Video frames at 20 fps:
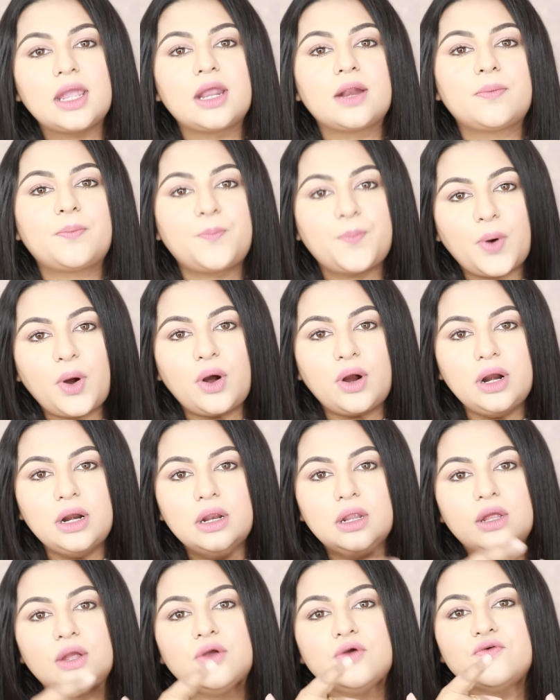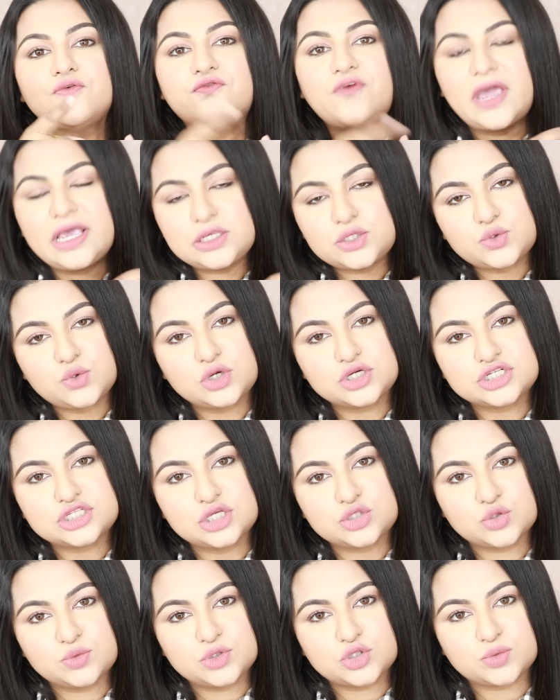এরপর ফেস ওয়াশ
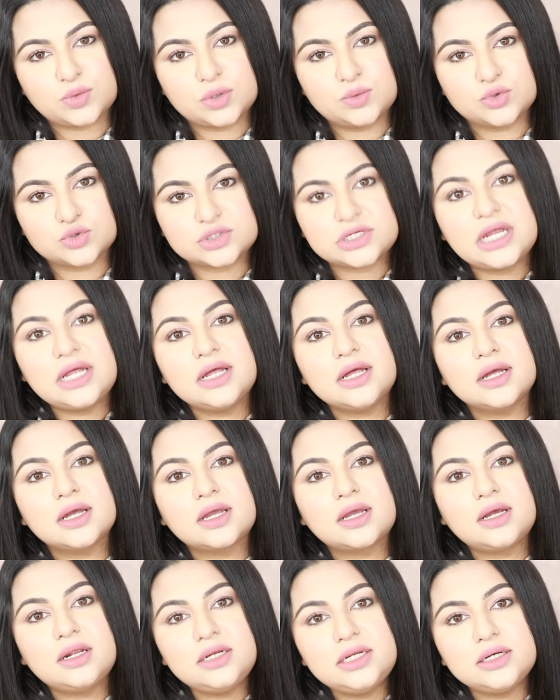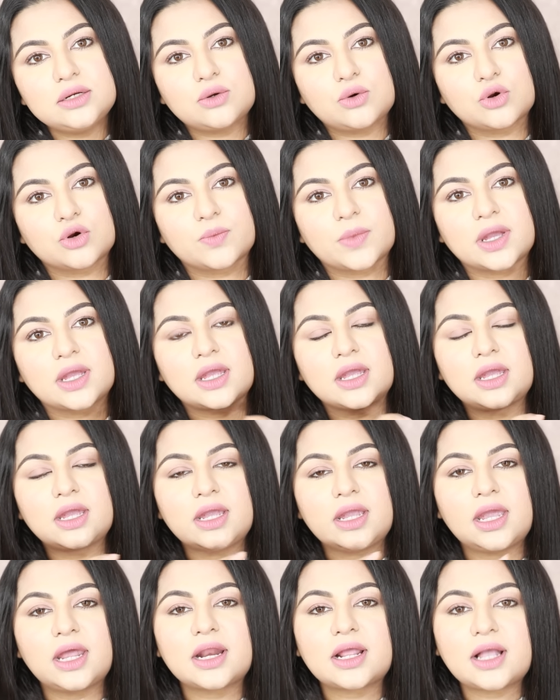দিয়ে তুমি তোমার মুখটা ক্লিন করবে
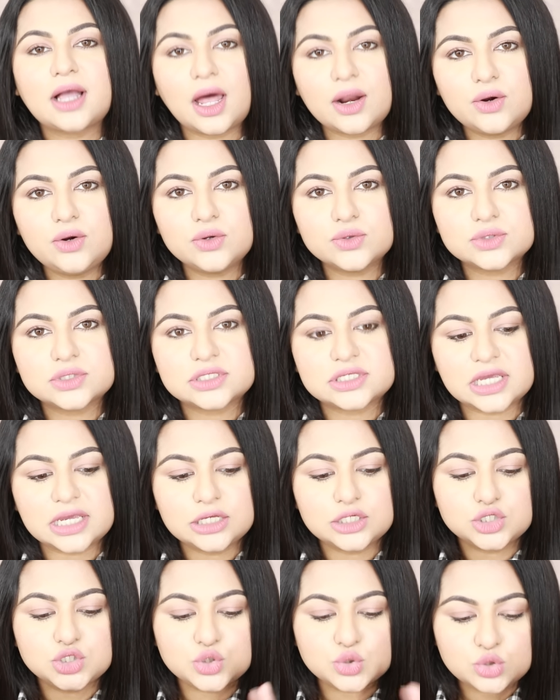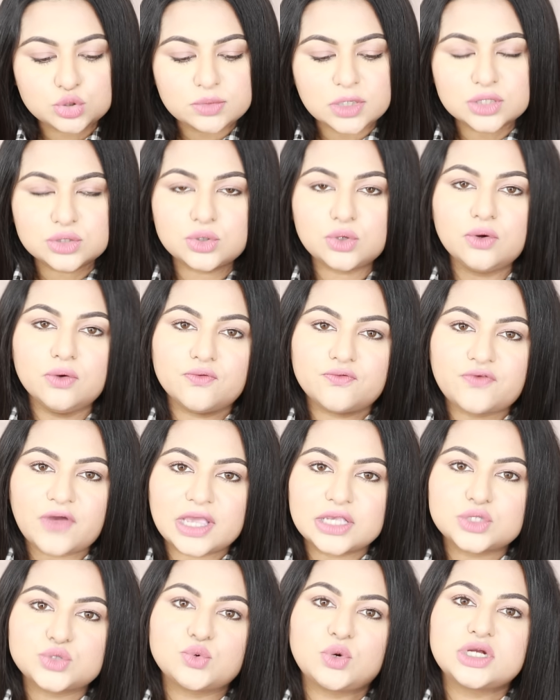এর কারণ হচ্ছে শুধুমাত্র
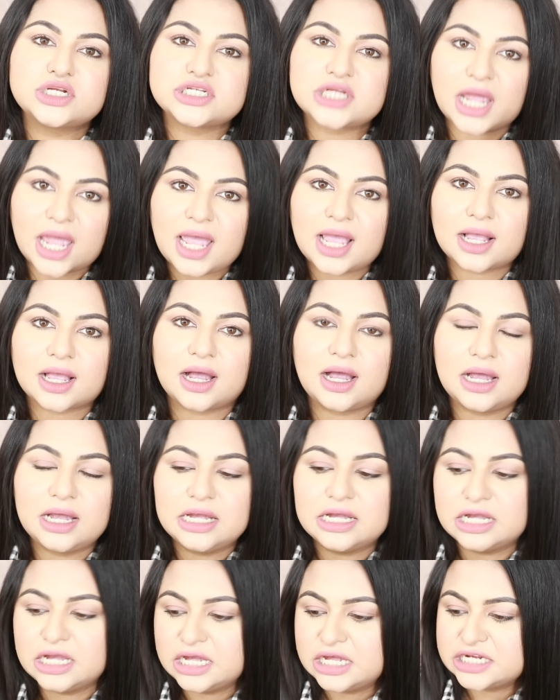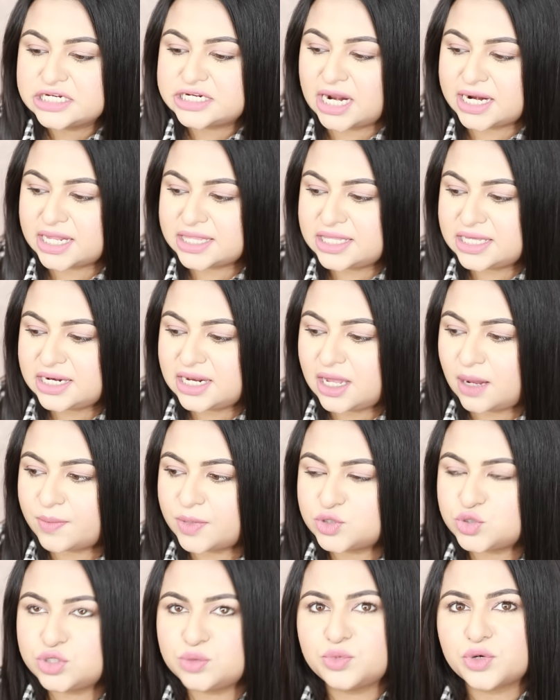ফেস ওয়াশ একা সারাদিনে
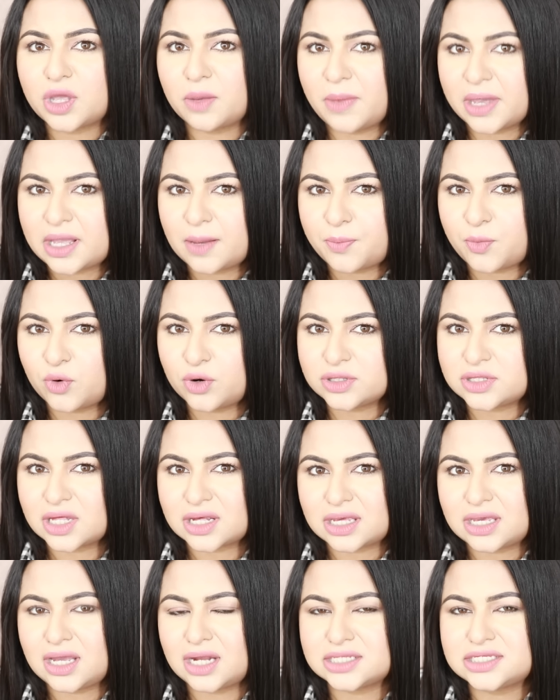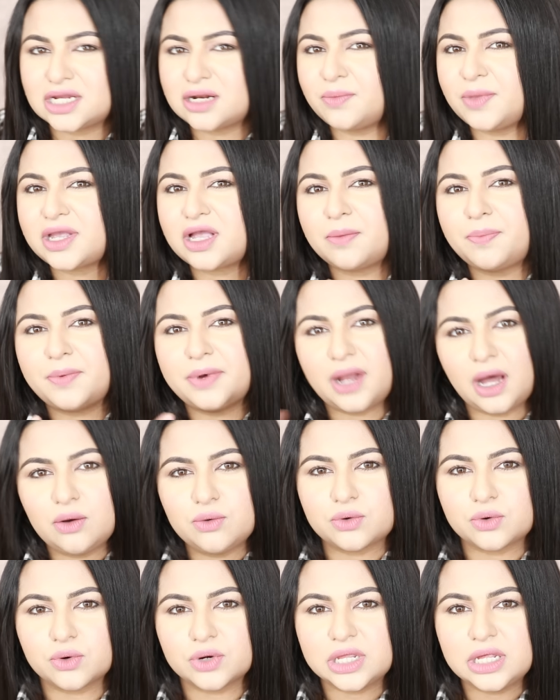আমরা যদি মুখে মেকআপ করে থাকি আর যারা মেকআপ
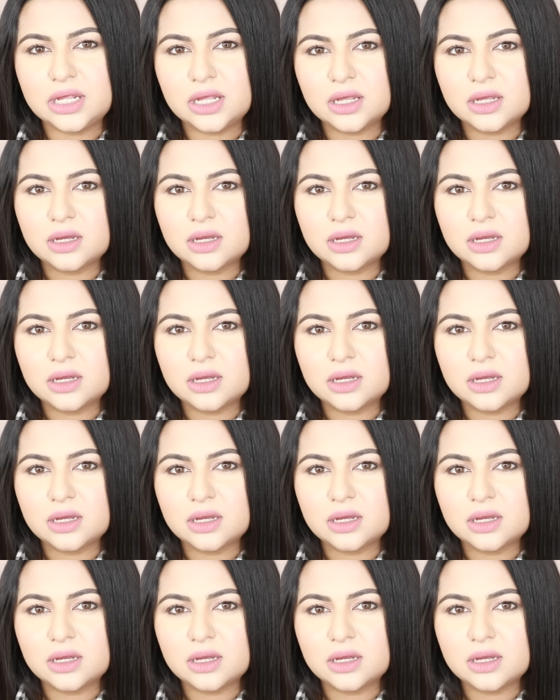নাও করি